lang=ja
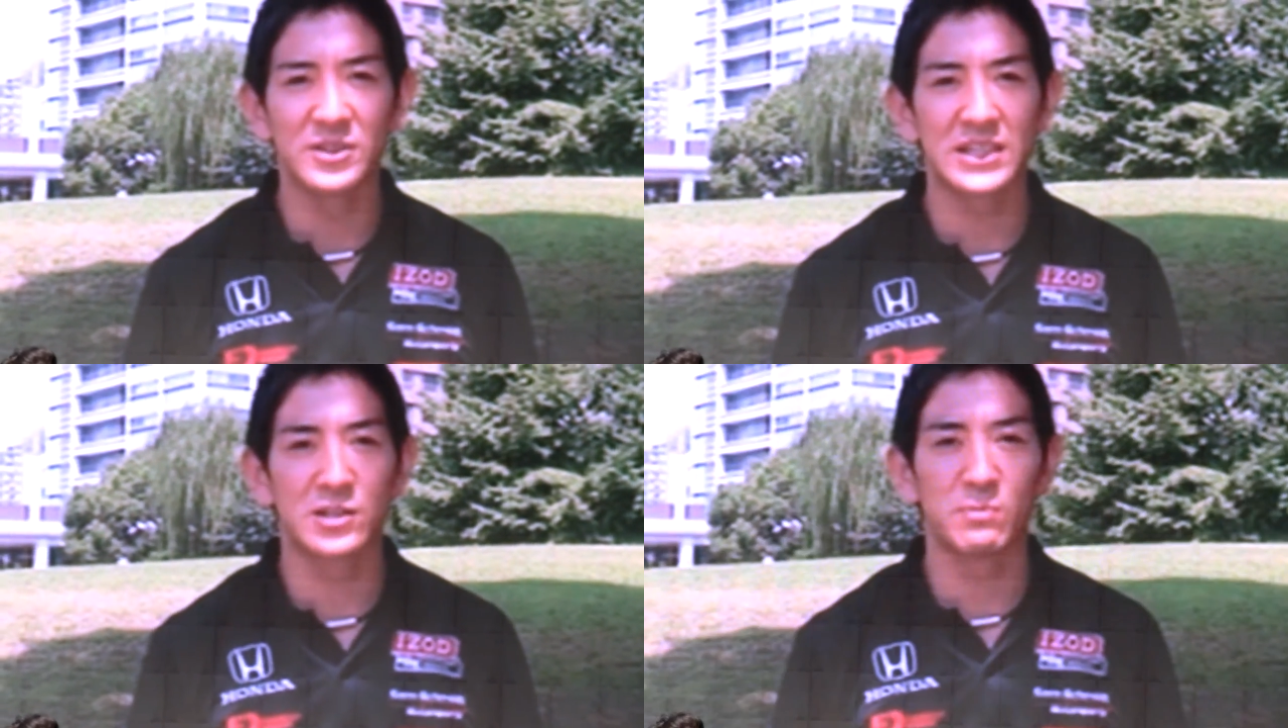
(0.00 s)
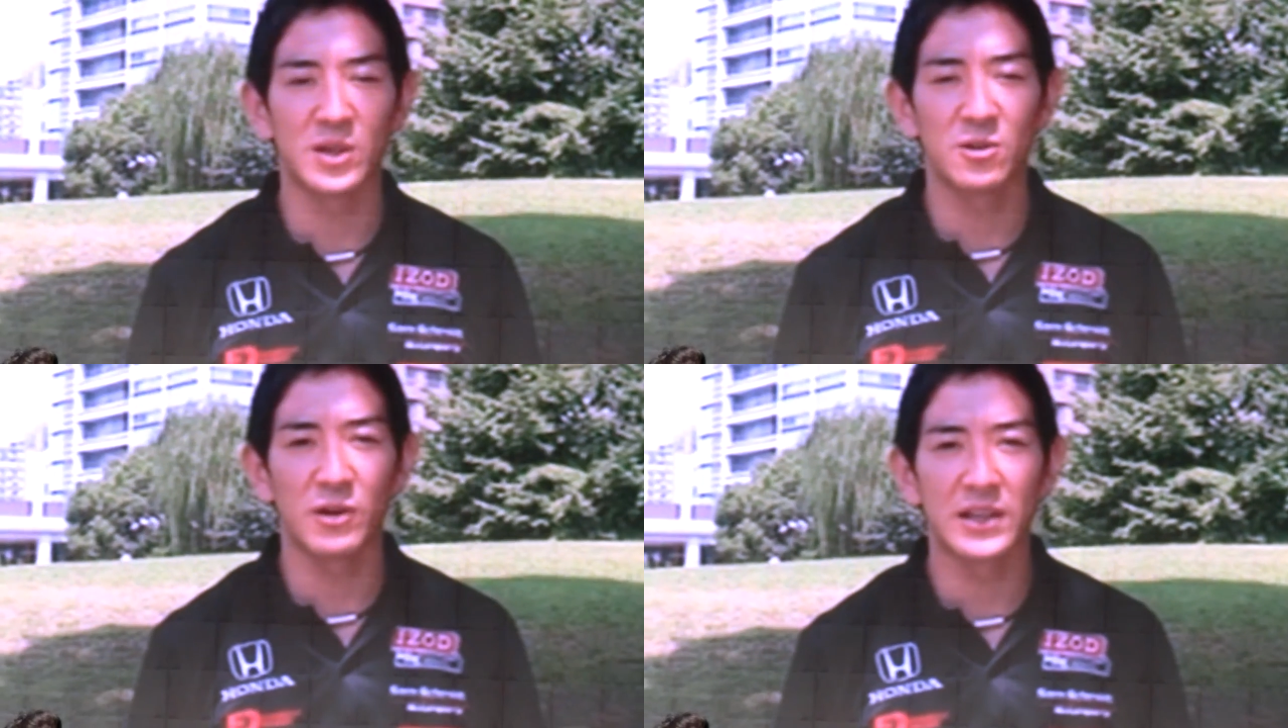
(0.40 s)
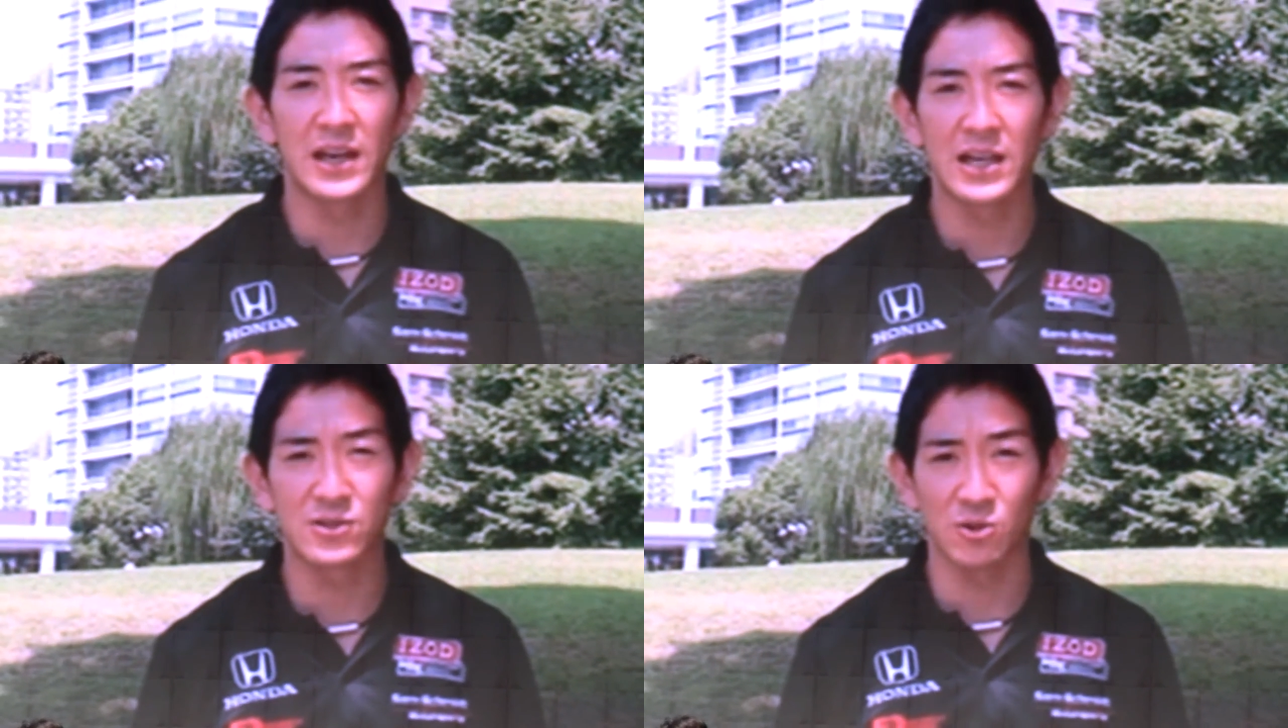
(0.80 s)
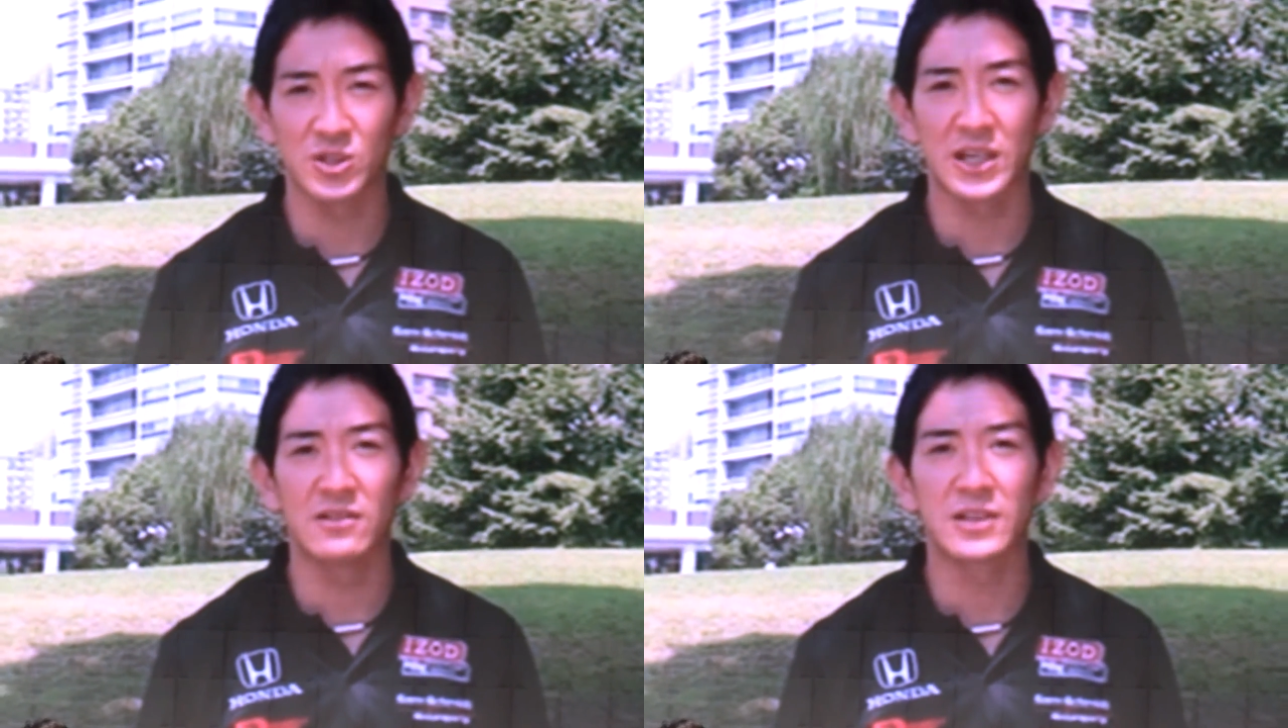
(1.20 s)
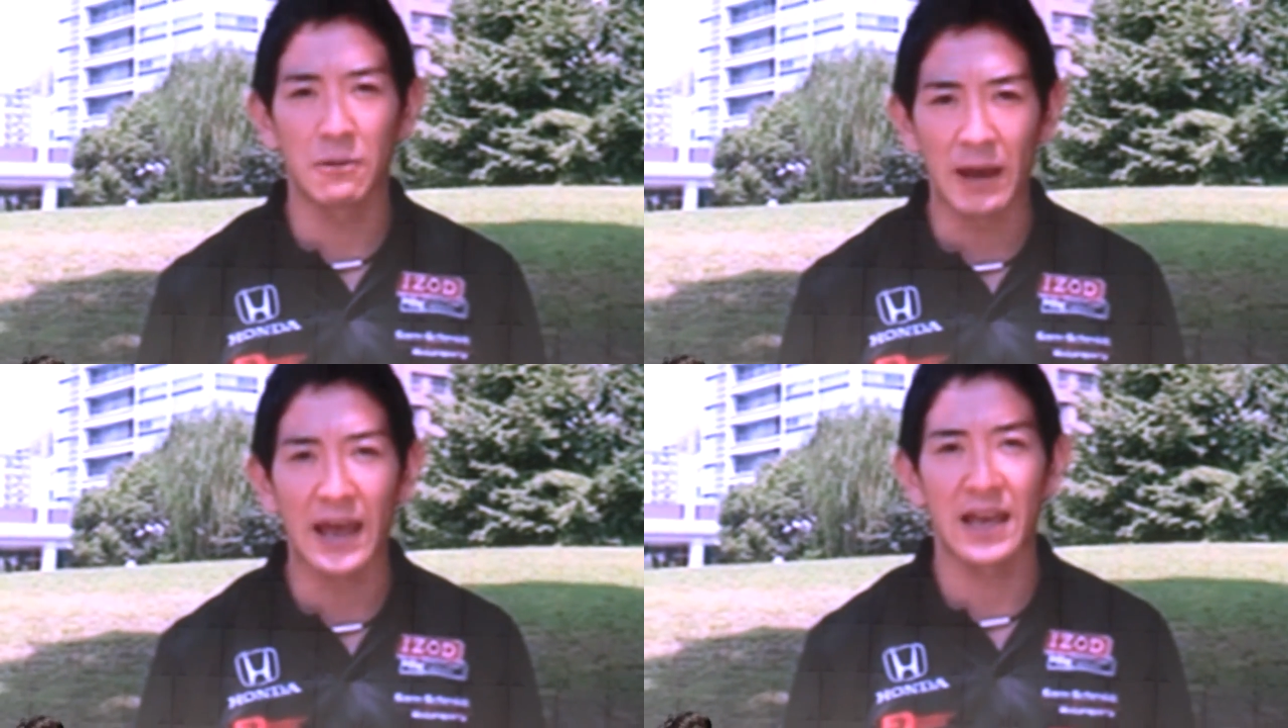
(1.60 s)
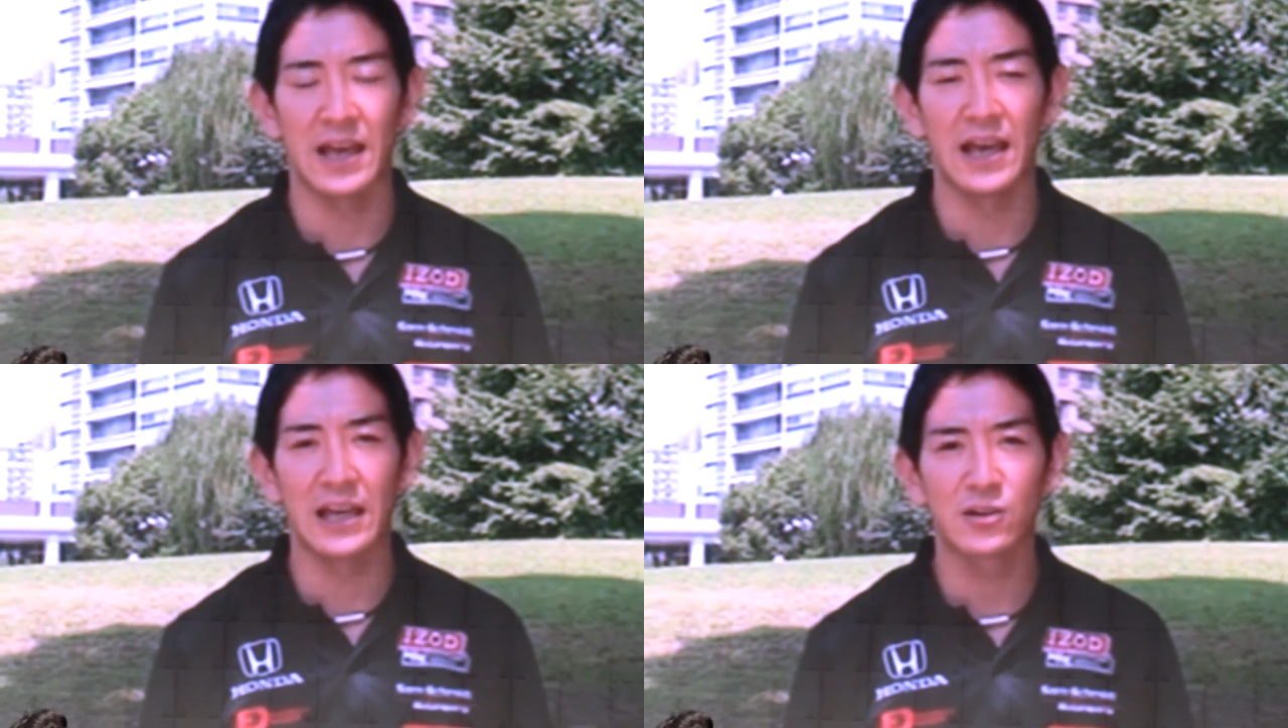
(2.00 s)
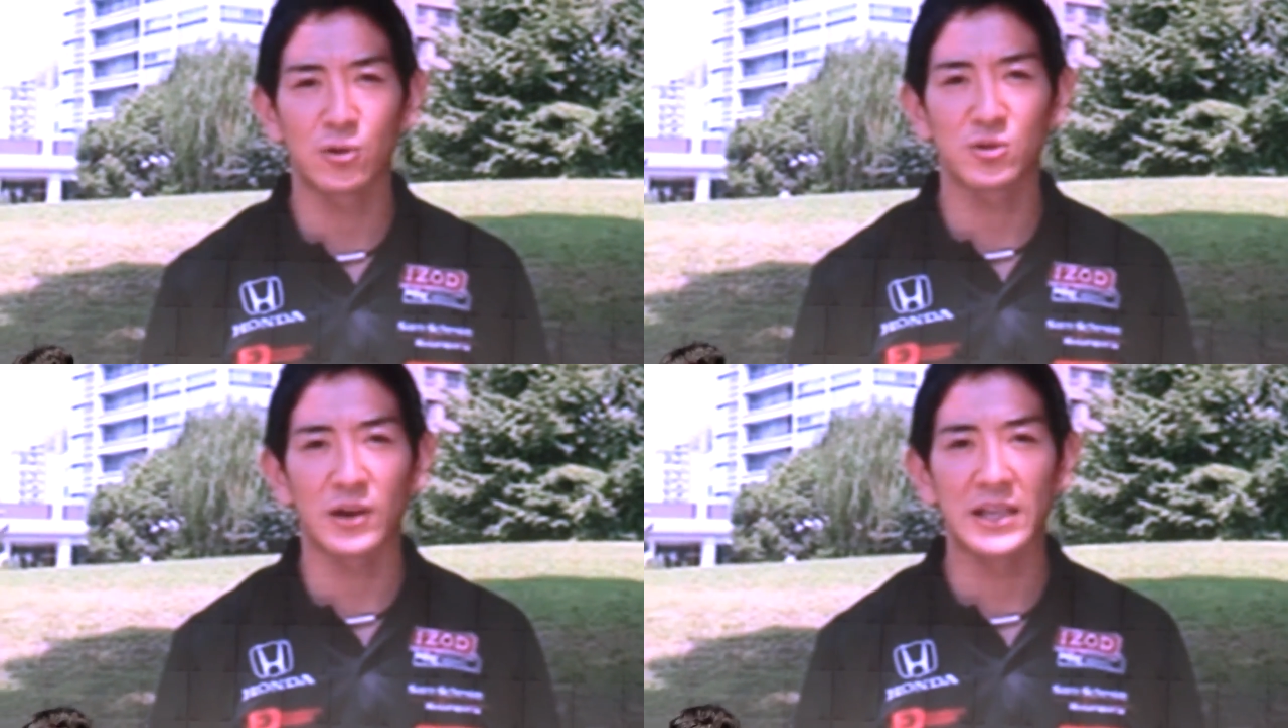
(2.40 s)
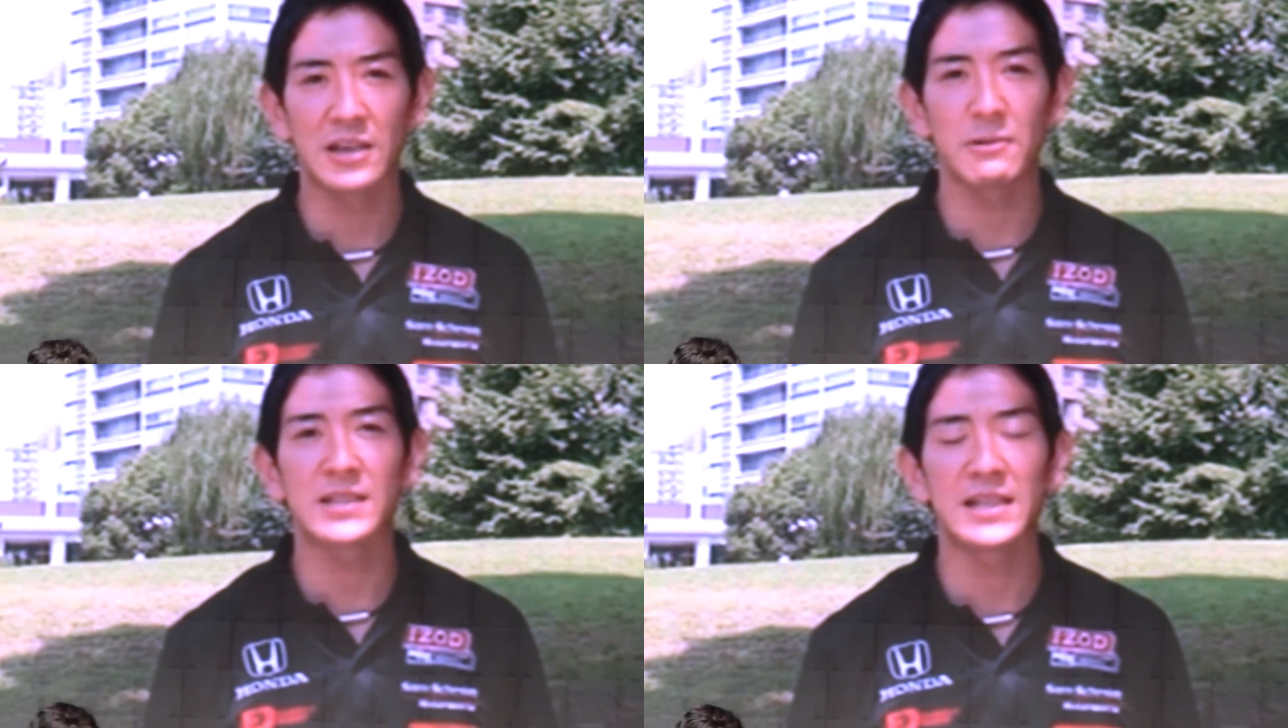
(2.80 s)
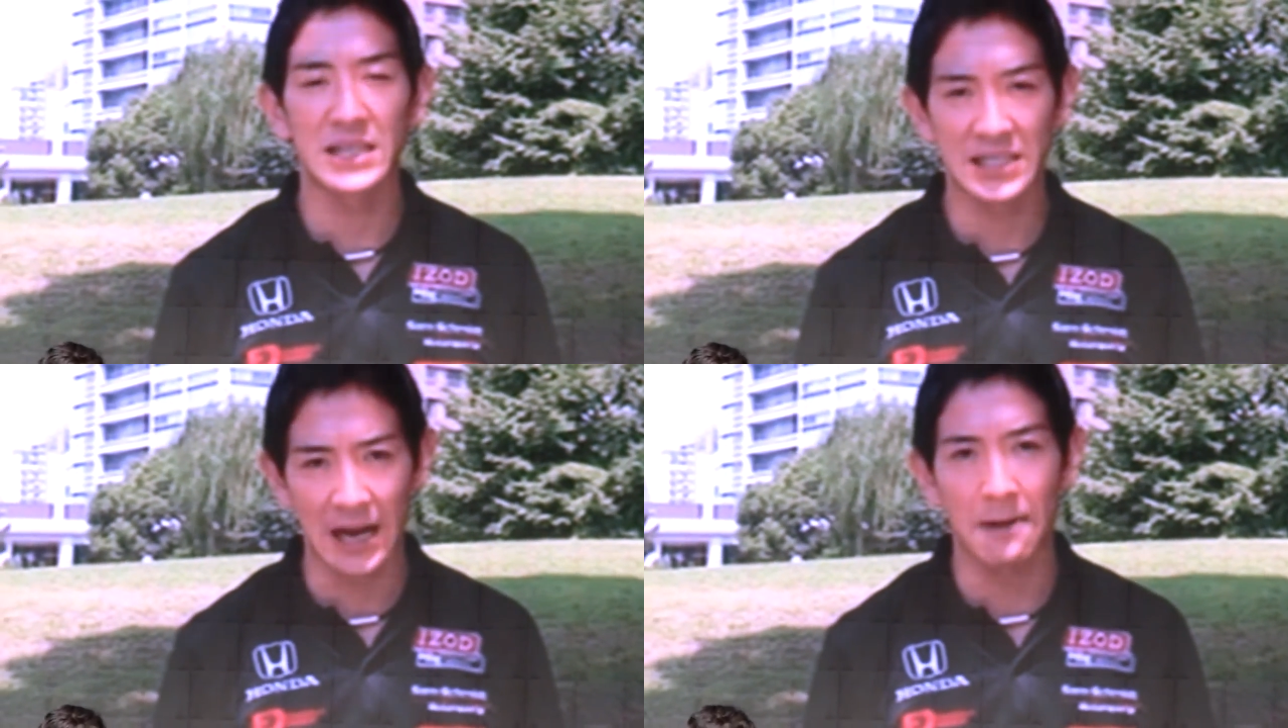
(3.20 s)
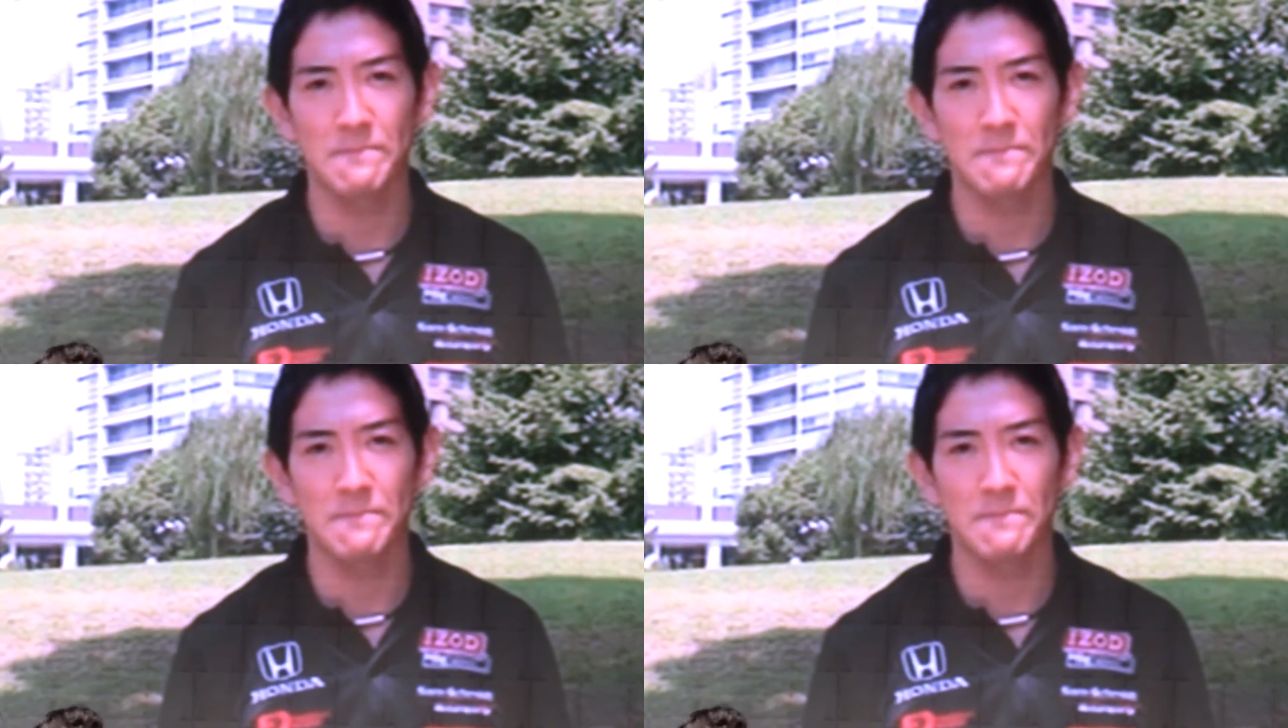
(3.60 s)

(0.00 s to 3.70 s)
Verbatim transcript: 富士スピードウェイでレースをしているため、え行くことができませんでした、